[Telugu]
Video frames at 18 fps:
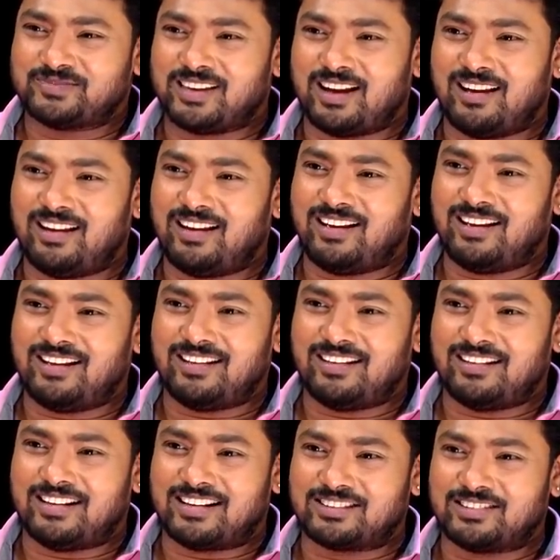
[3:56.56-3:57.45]
చాలా
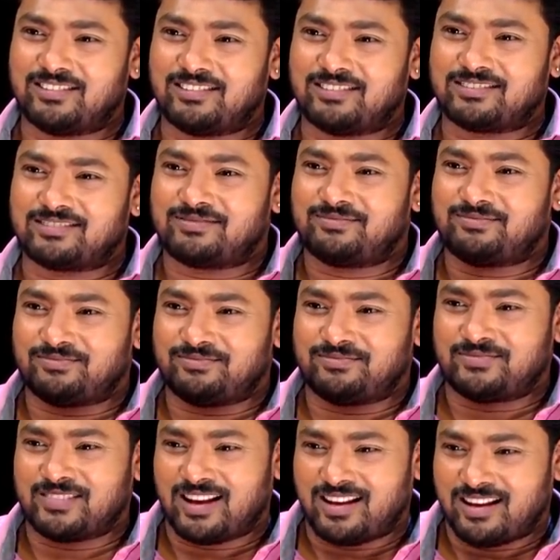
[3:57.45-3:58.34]
అసలు
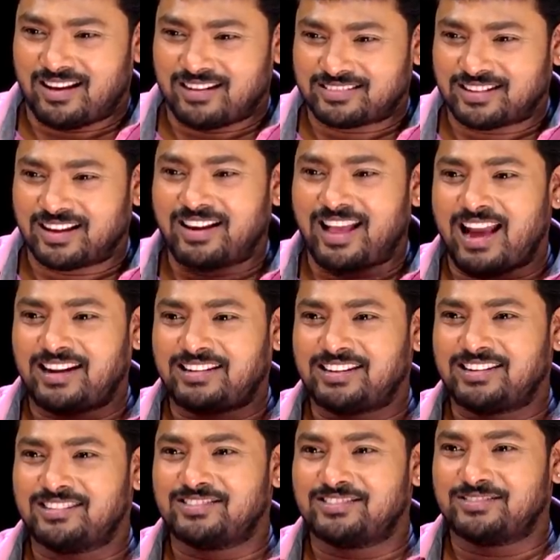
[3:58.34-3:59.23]
తన
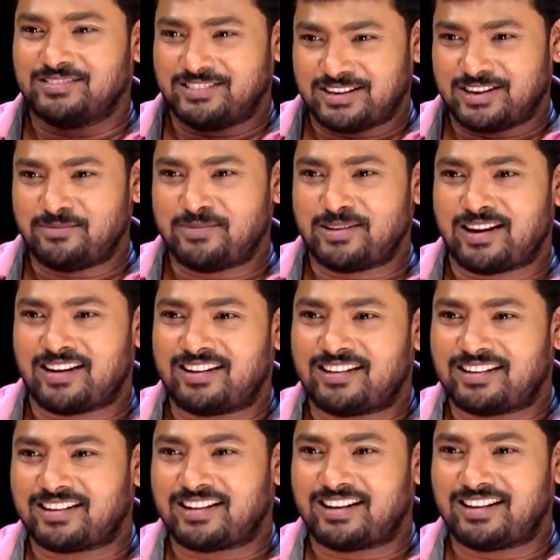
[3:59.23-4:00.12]
యాక్టింగ్ నిజంగా మీరు
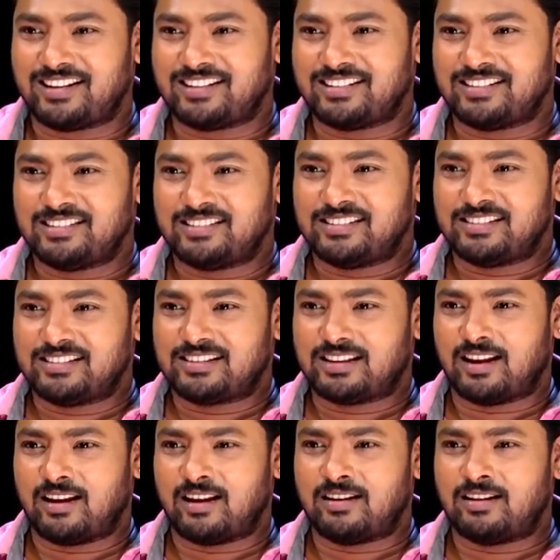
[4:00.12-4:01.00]
అన్నట్టుగా
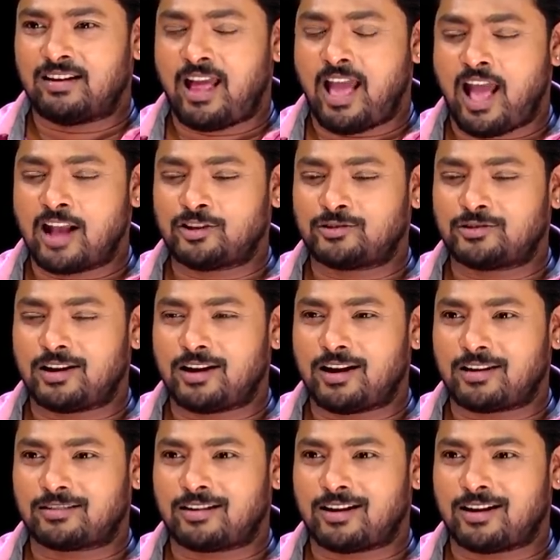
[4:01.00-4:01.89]
చాలా
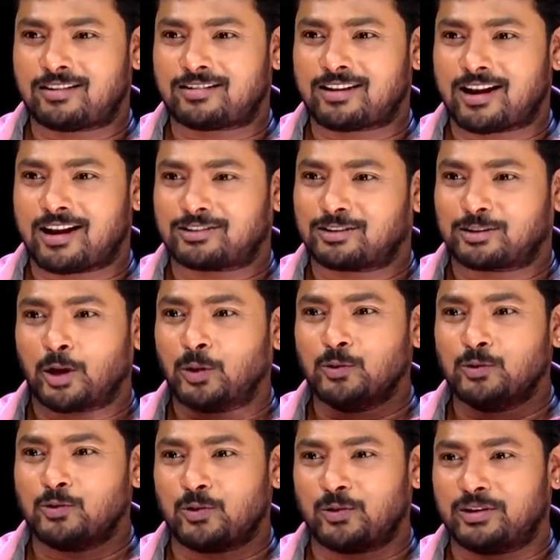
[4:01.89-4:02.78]
న్యాచురల్గా అట్లా అసలు
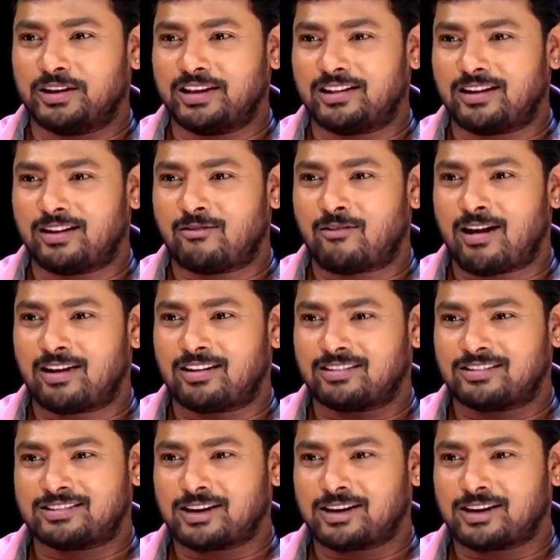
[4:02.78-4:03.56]
తడువుకోడు ఏదైనా వాడు